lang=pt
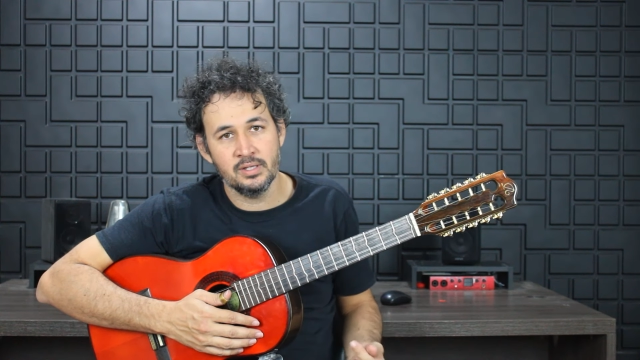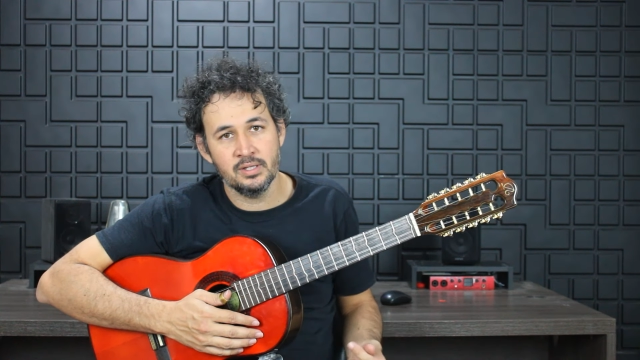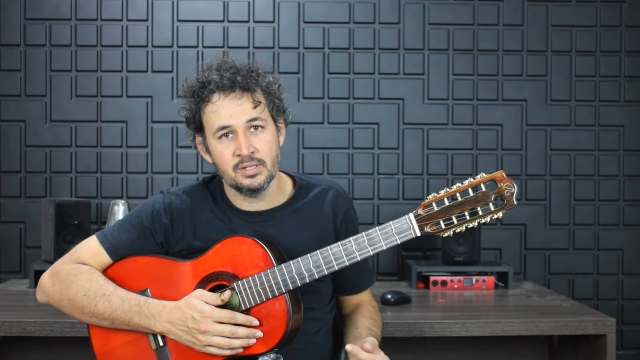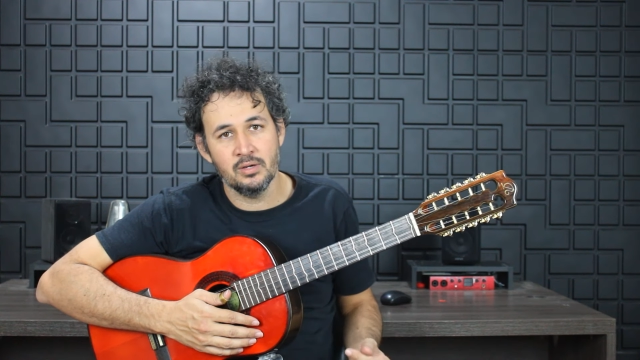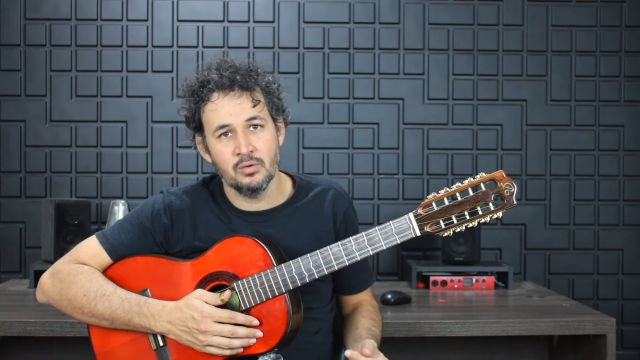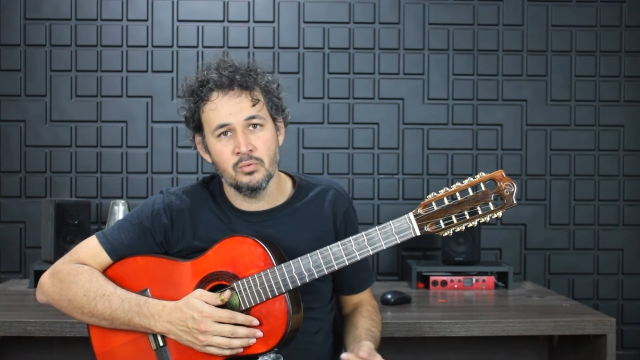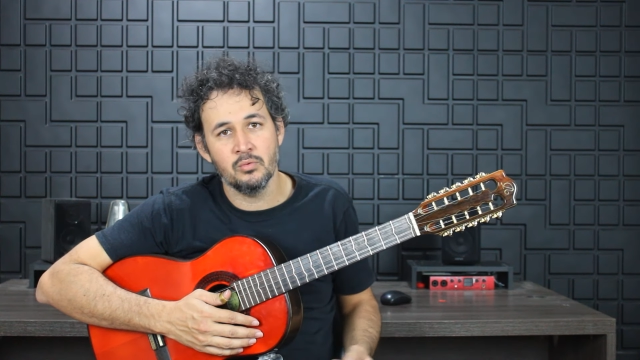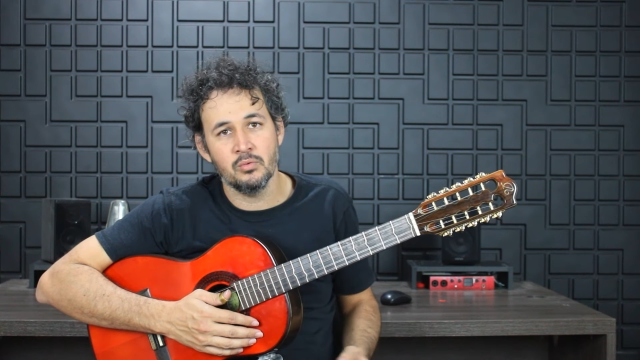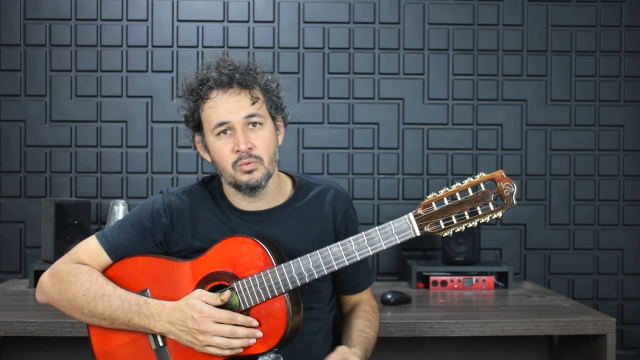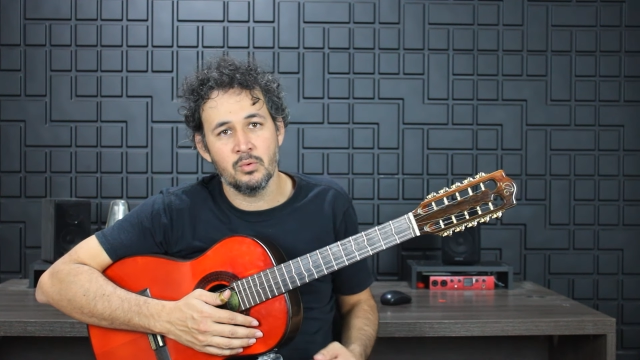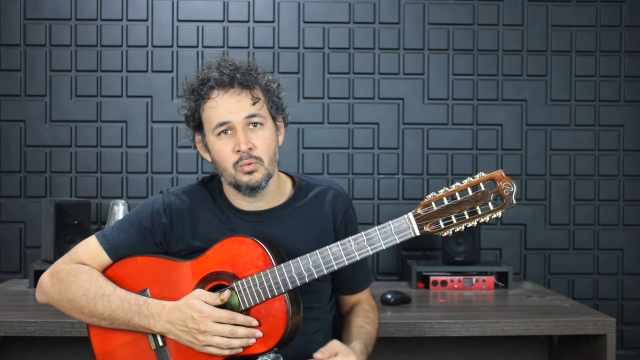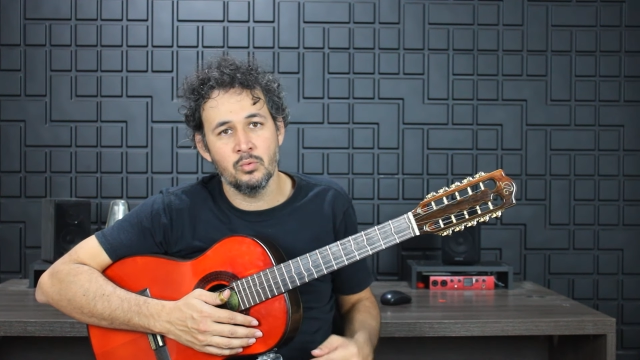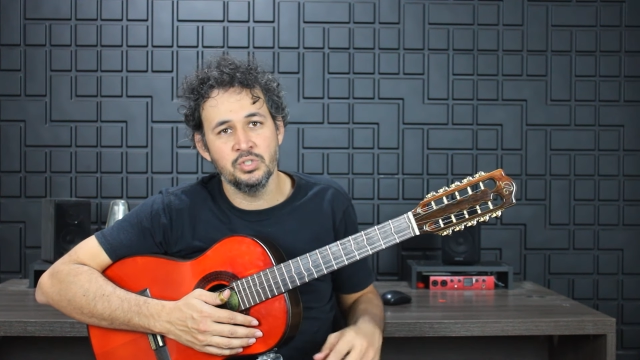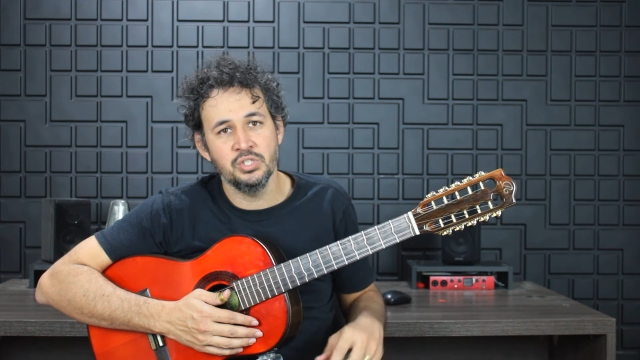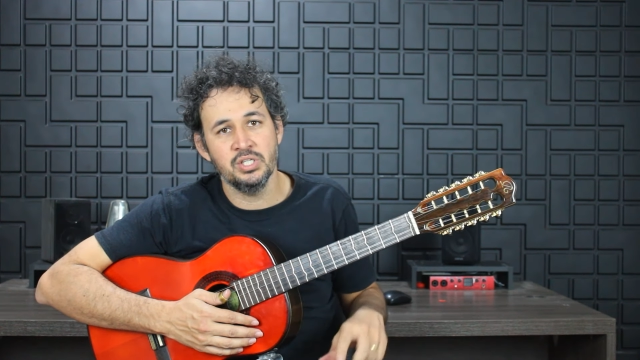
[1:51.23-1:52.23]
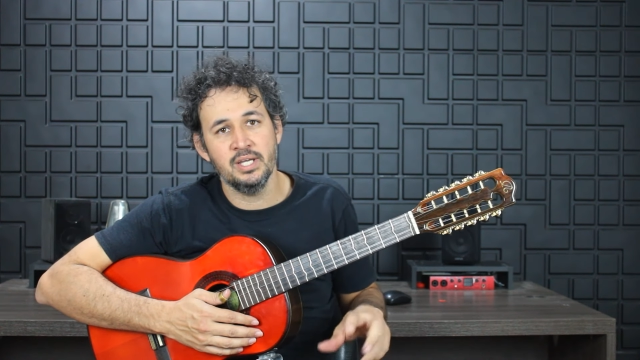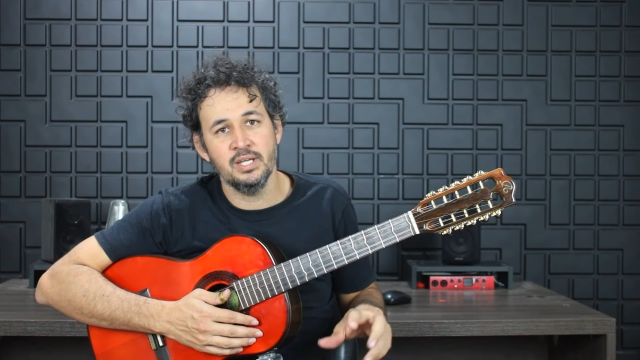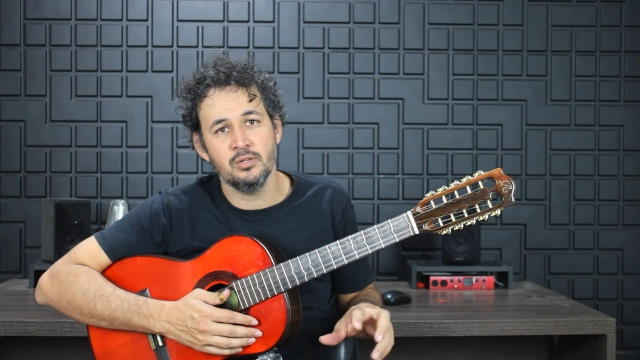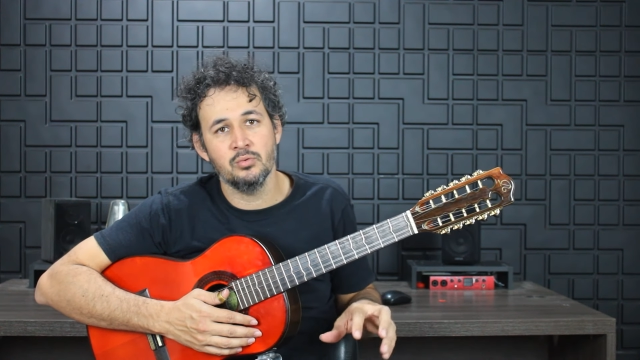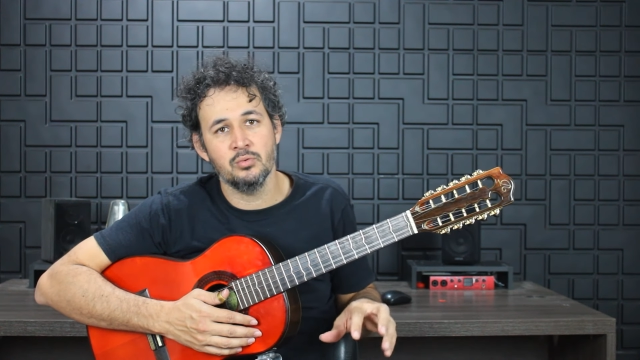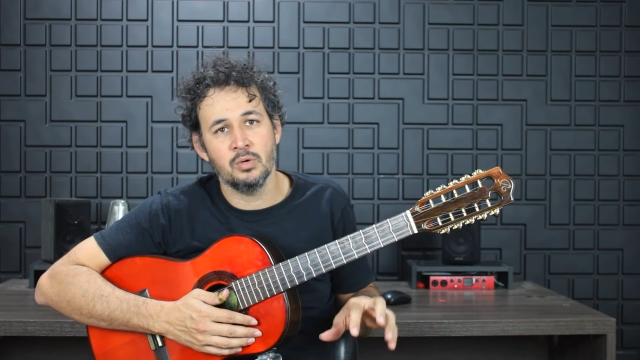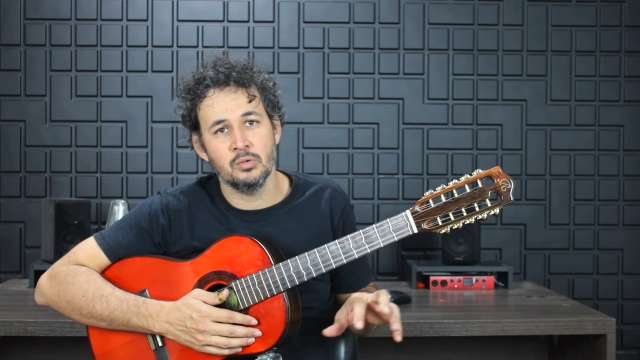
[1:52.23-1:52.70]
então o
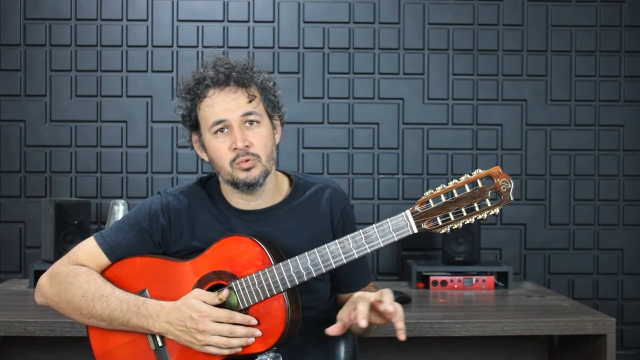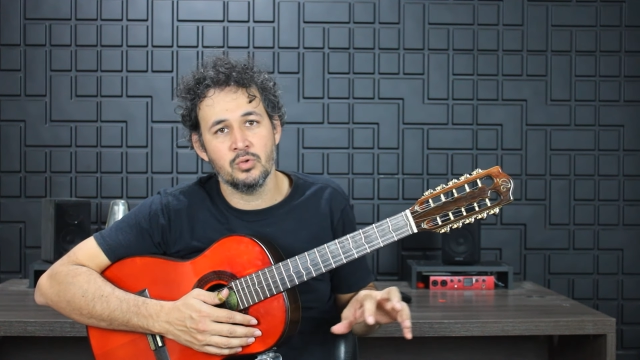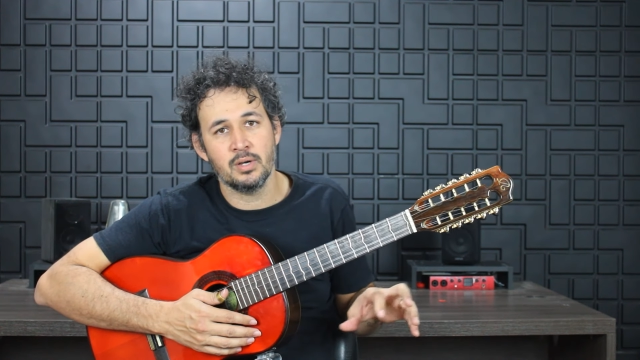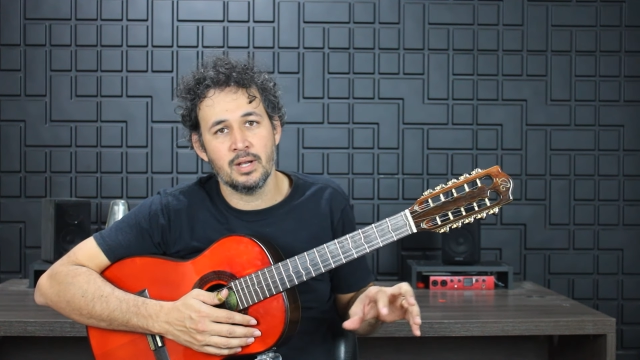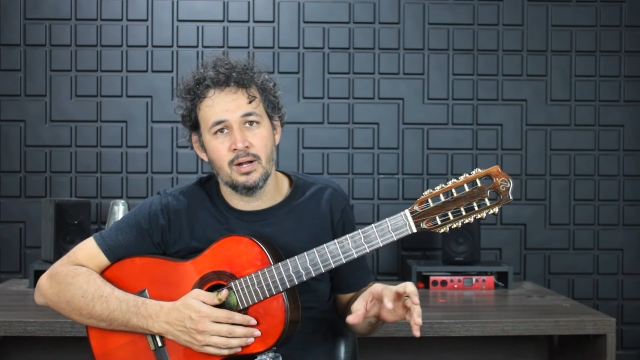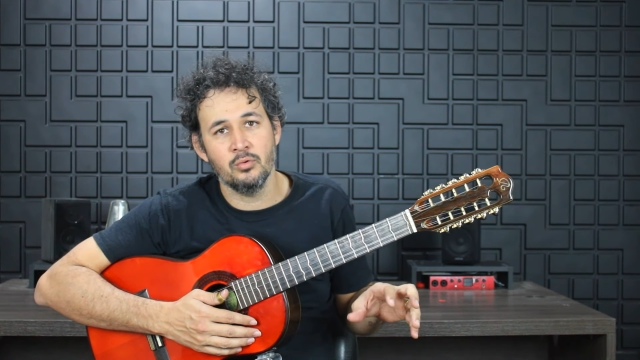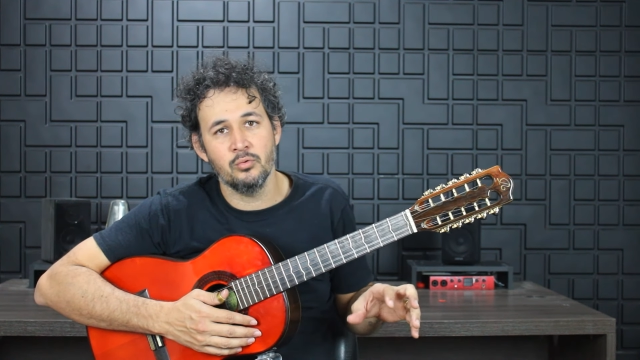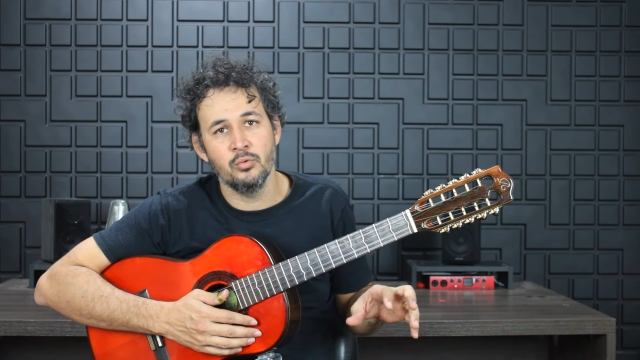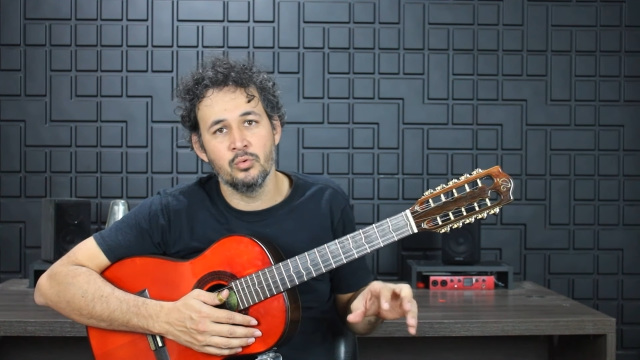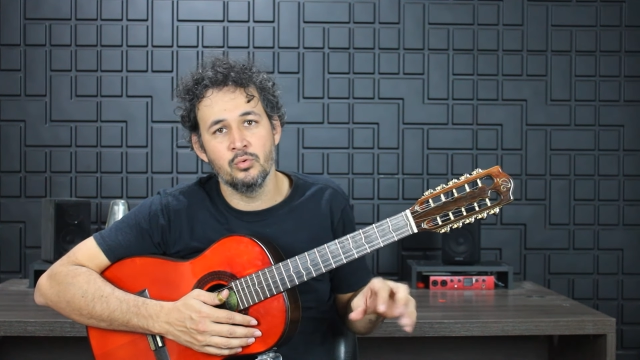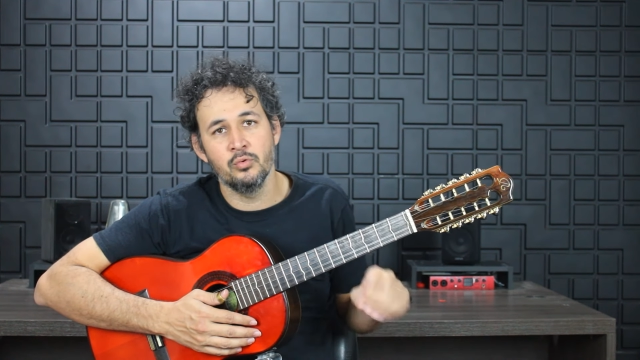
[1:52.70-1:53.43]
direito autoral do,